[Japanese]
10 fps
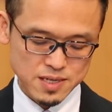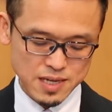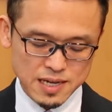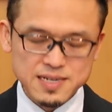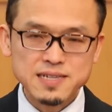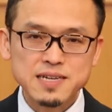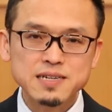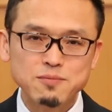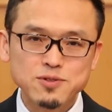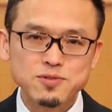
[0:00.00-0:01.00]
経済的
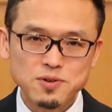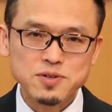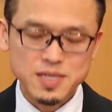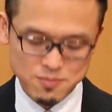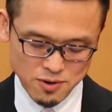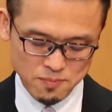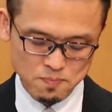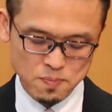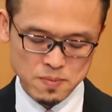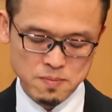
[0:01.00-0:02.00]
なものにおいても、
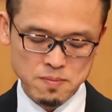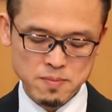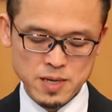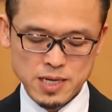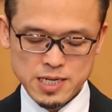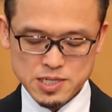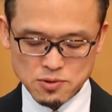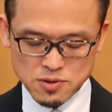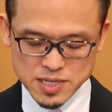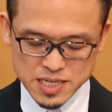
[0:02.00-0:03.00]

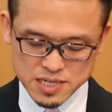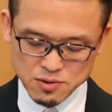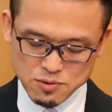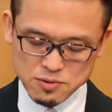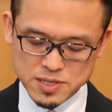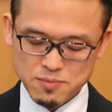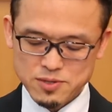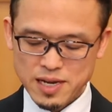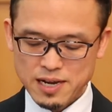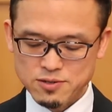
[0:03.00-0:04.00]
人の行き来を通して
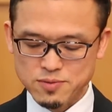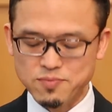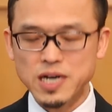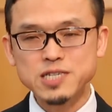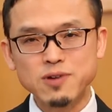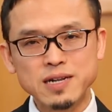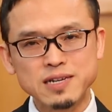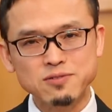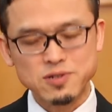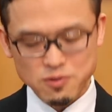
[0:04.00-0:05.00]
持たれる交わり
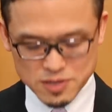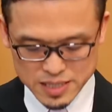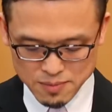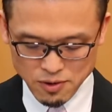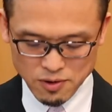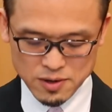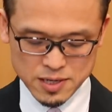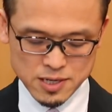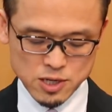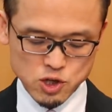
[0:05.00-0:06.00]
などにおいても、
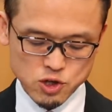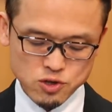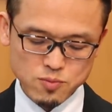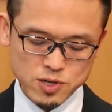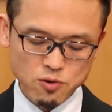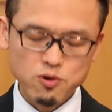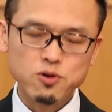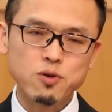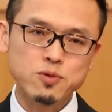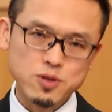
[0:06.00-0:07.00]
主の御
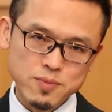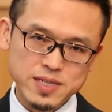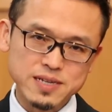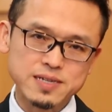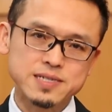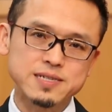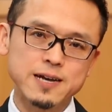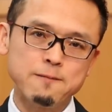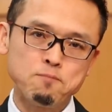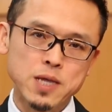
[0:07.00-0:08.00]
心を求めてです
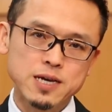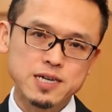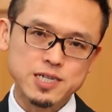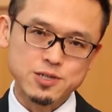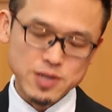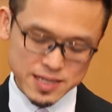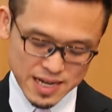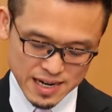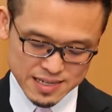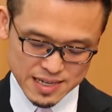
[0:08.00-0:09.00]
ね、委ね
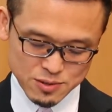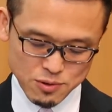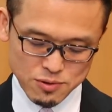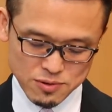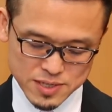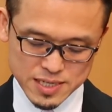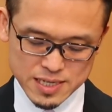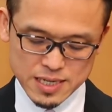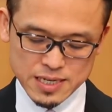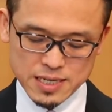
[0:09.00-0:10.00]
られたところ
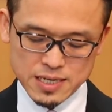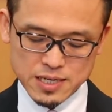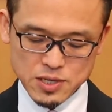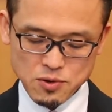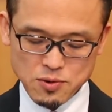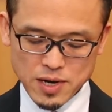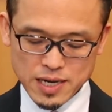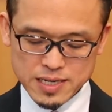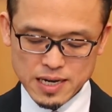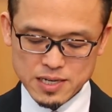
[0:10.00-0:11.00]
に、教
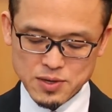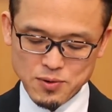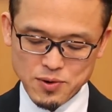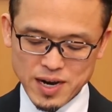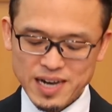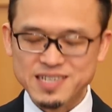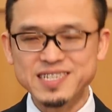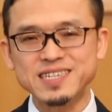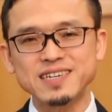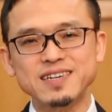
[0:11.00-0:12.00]
会が教会
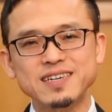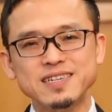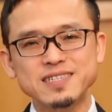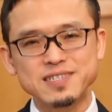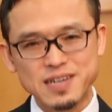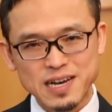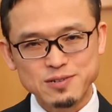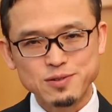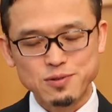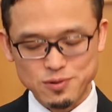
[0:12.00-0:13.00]
に使え
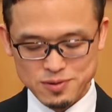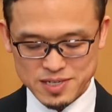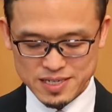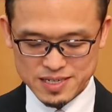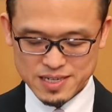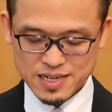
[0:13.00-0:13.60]
るところに